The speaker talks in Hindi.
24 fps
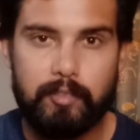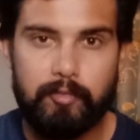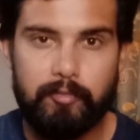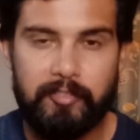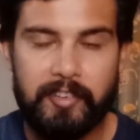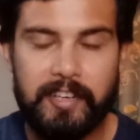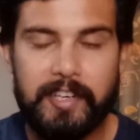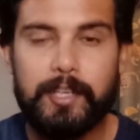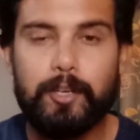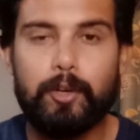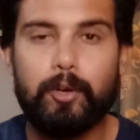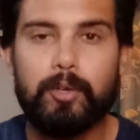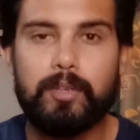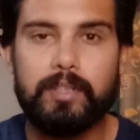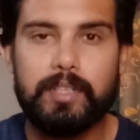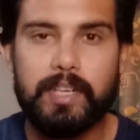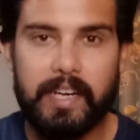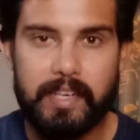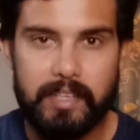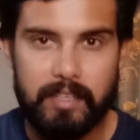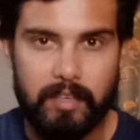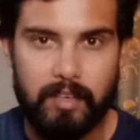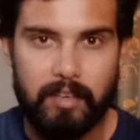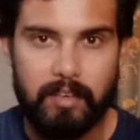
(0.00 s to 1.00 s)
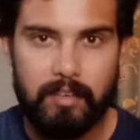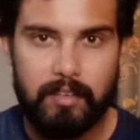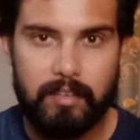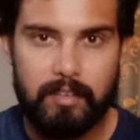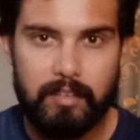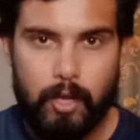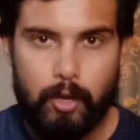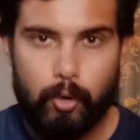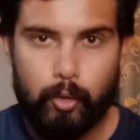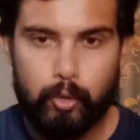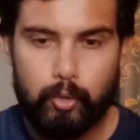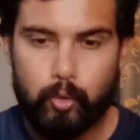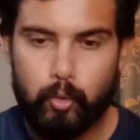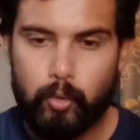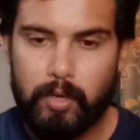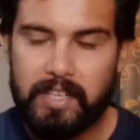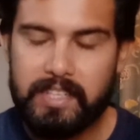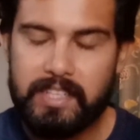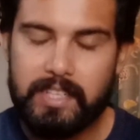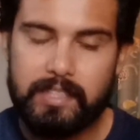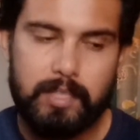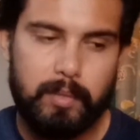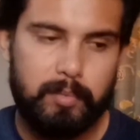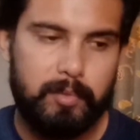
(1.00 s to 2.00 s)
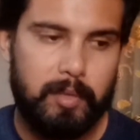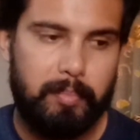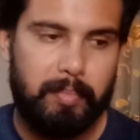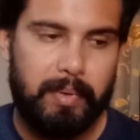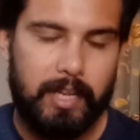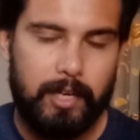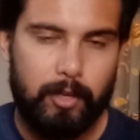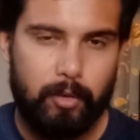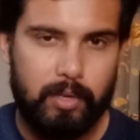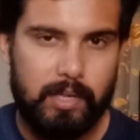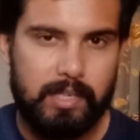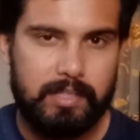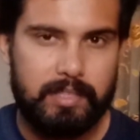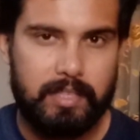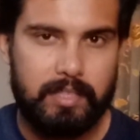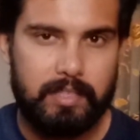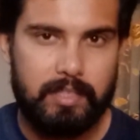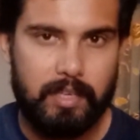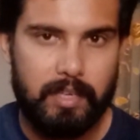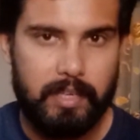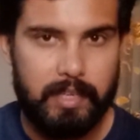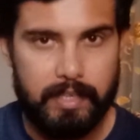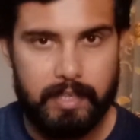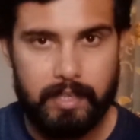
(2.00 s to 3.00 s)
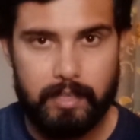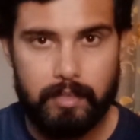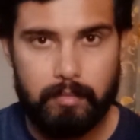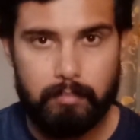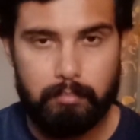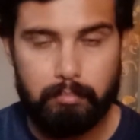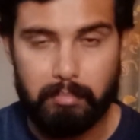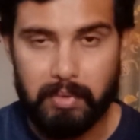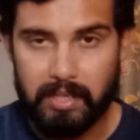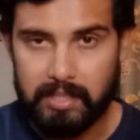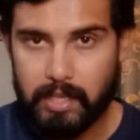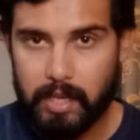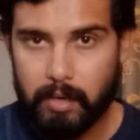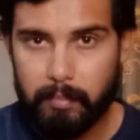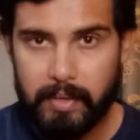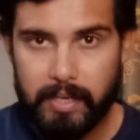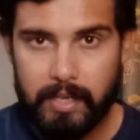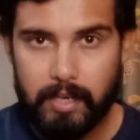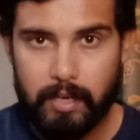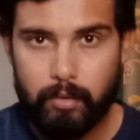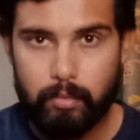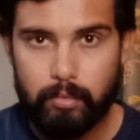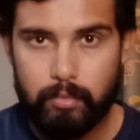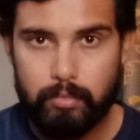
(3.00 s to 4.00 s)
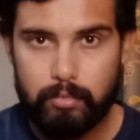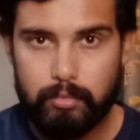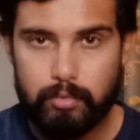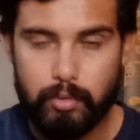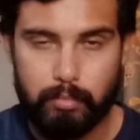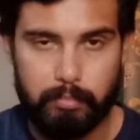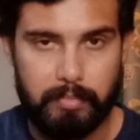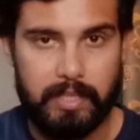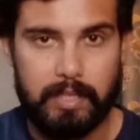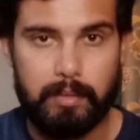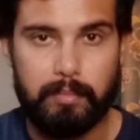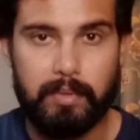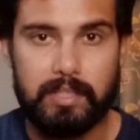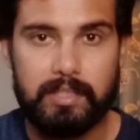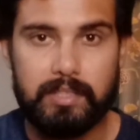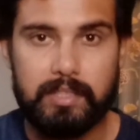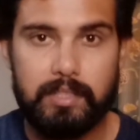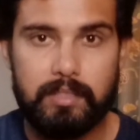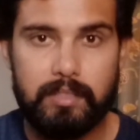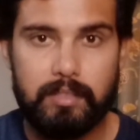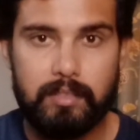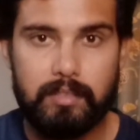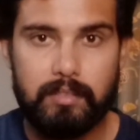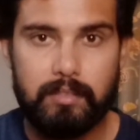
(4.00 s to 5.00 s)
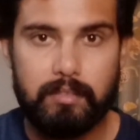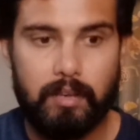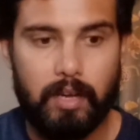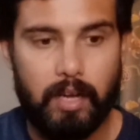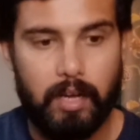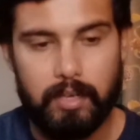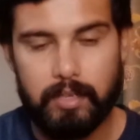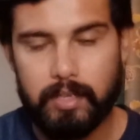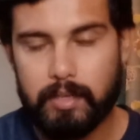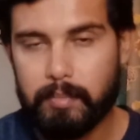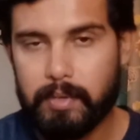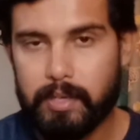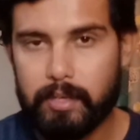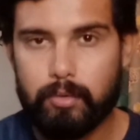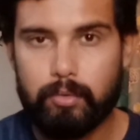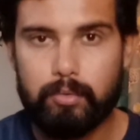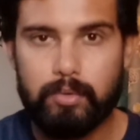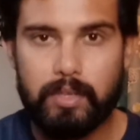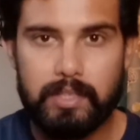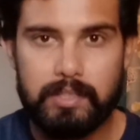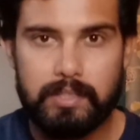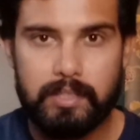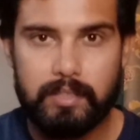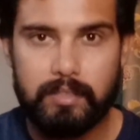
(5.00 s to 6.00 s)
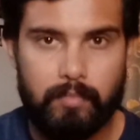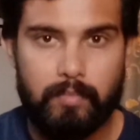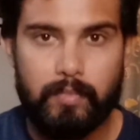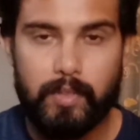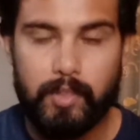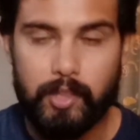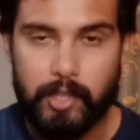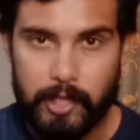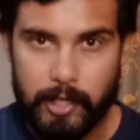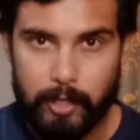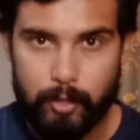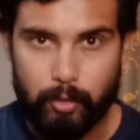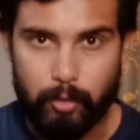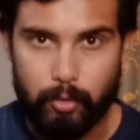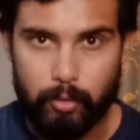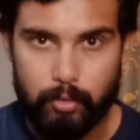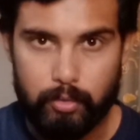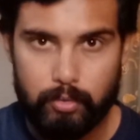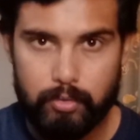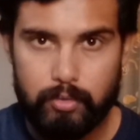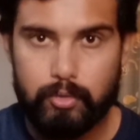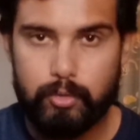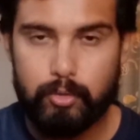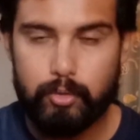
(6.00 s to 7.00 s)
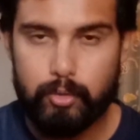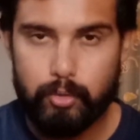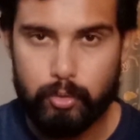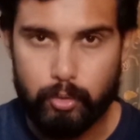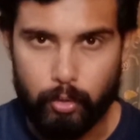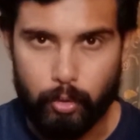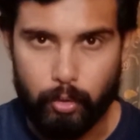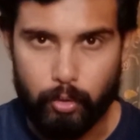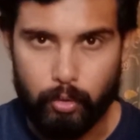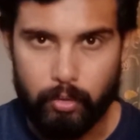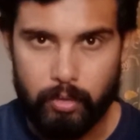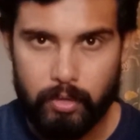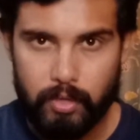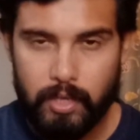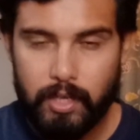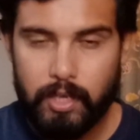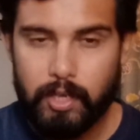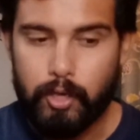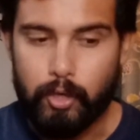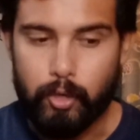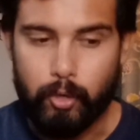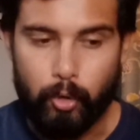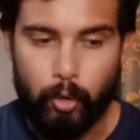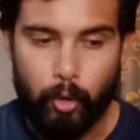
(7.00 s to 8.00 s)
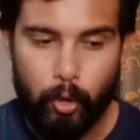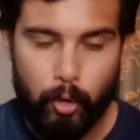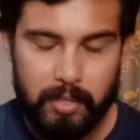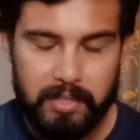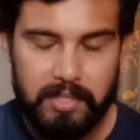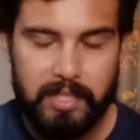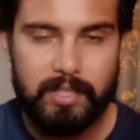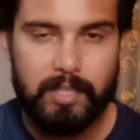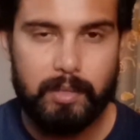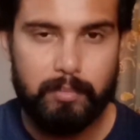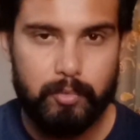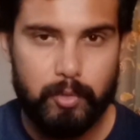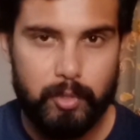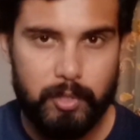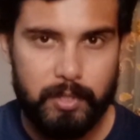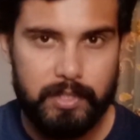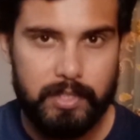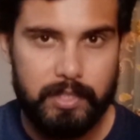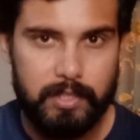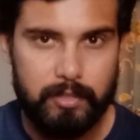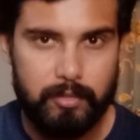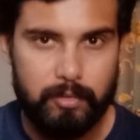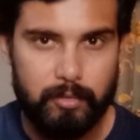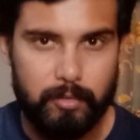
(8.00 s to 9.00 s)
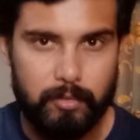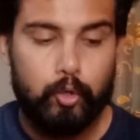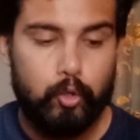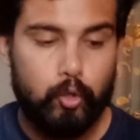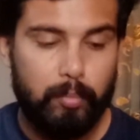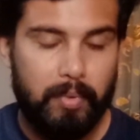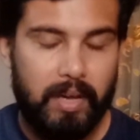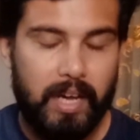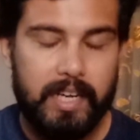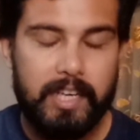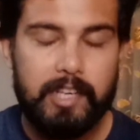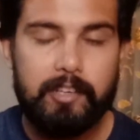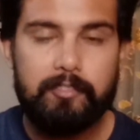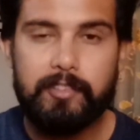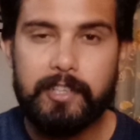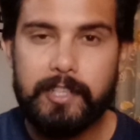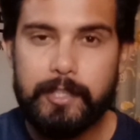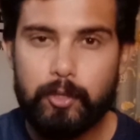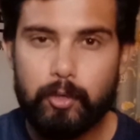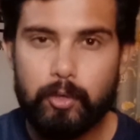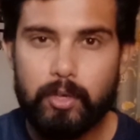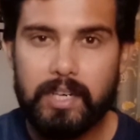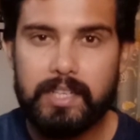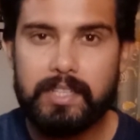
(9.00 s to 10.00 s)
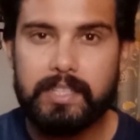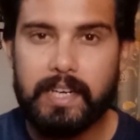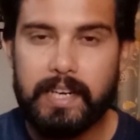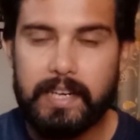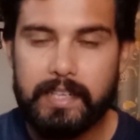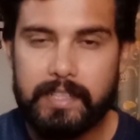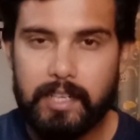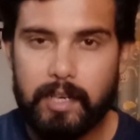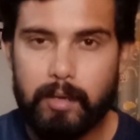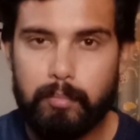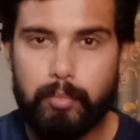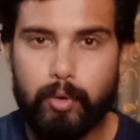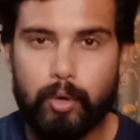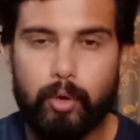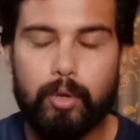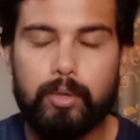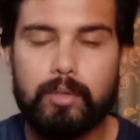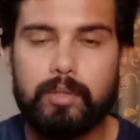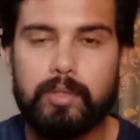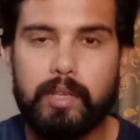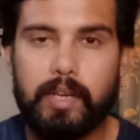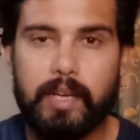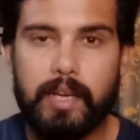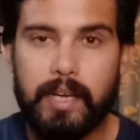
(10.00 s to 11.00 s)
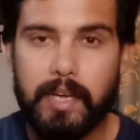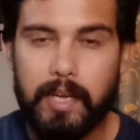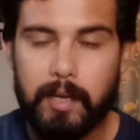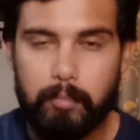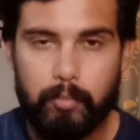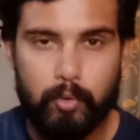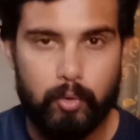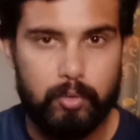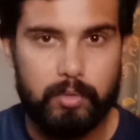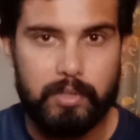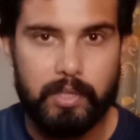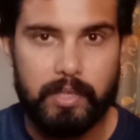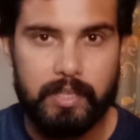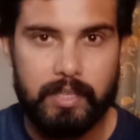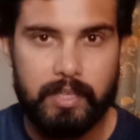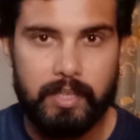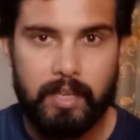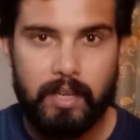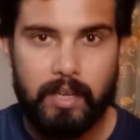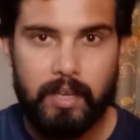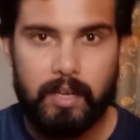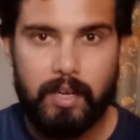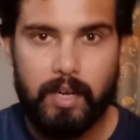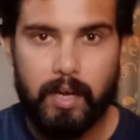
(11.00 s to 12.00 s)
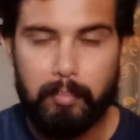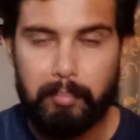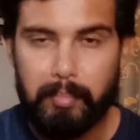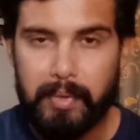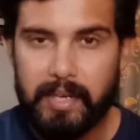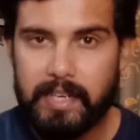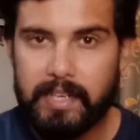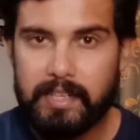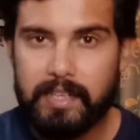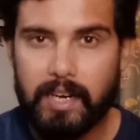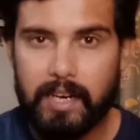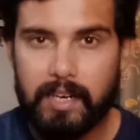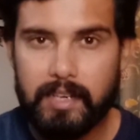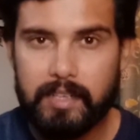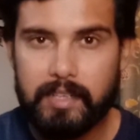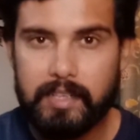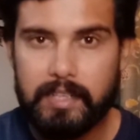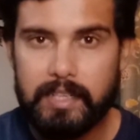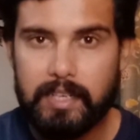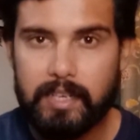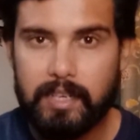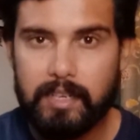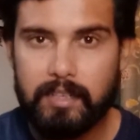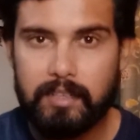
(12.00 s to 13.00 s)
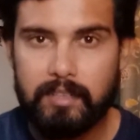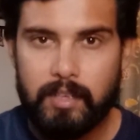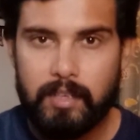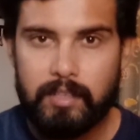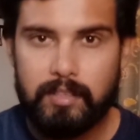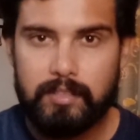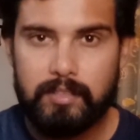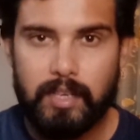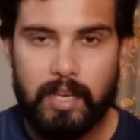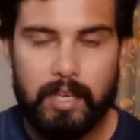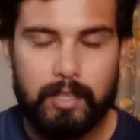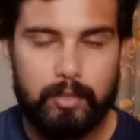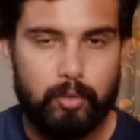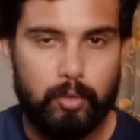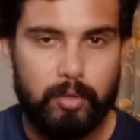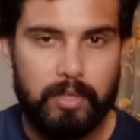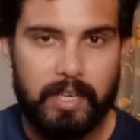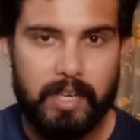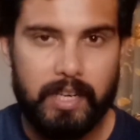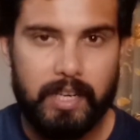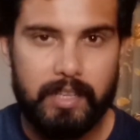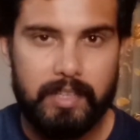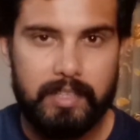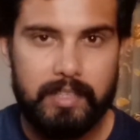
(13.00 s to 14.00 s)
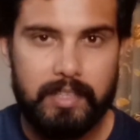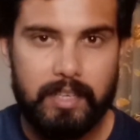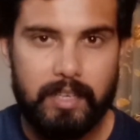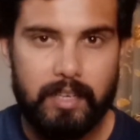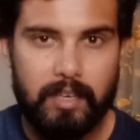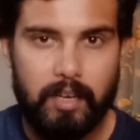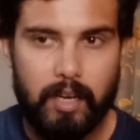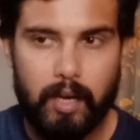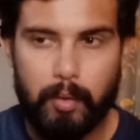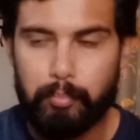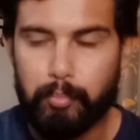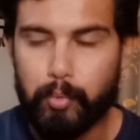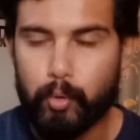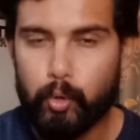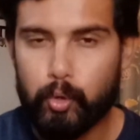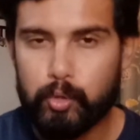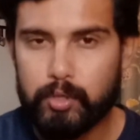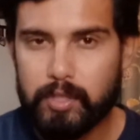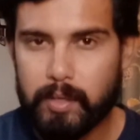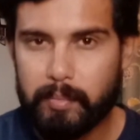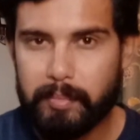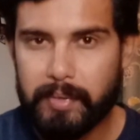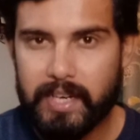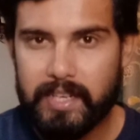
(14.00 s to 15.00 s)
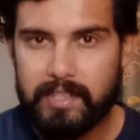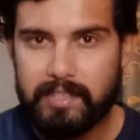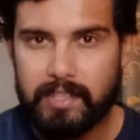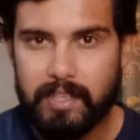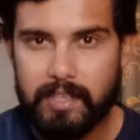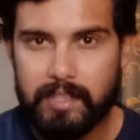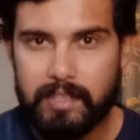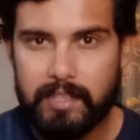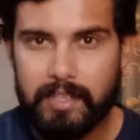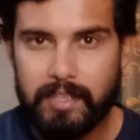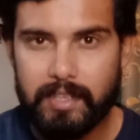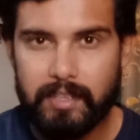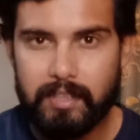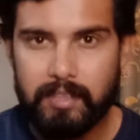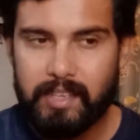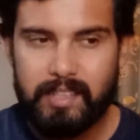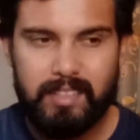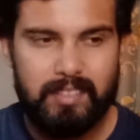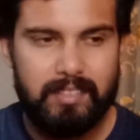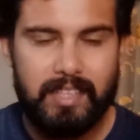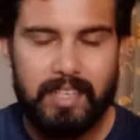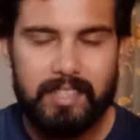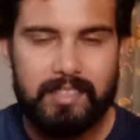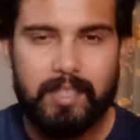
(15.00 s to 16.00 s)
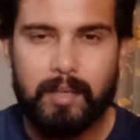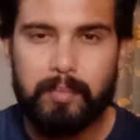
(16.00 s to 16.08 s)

वीडियो टाइटल उसूलन ये सबसे पहले होना चाहिए था लेकिन बता मैं रहा हूँ तो मेरी मर्जी आखिर में रखूंगा इसे देखो सुनो गौर से समझो इस चीज को तुम्हारी वीडियो का टाइटल बहुत अहम होता है अम्मी ने डांट दिया सास को डरा दिया अब्बू को सरप्राइज दे दिया ये हाँ।